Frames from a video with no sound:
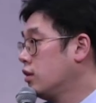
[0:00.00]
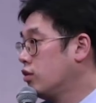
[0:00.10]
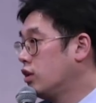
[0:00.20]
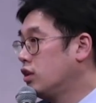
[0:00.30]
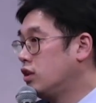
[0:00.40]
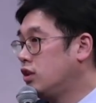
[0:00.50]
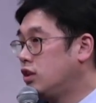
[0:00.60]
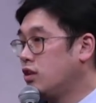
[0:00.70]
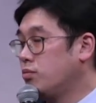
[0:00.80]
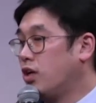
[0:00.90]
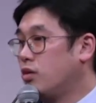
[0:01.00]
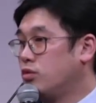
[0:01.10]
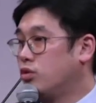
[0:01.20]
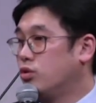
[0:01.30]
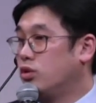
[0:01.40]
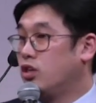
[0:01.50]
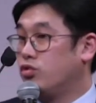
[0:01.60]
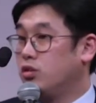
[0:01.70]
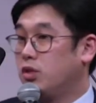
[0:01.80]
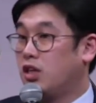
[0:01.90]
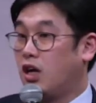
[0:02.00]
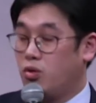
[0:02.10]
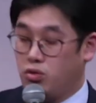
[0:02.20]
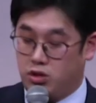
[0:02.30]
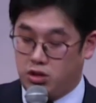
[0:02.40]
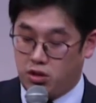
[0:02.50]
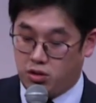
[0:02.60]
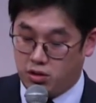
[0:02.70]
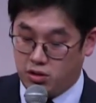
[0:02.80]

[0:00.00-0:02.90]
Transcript: 굉장히 진지한 마음으로 예수님께 나온 거죠.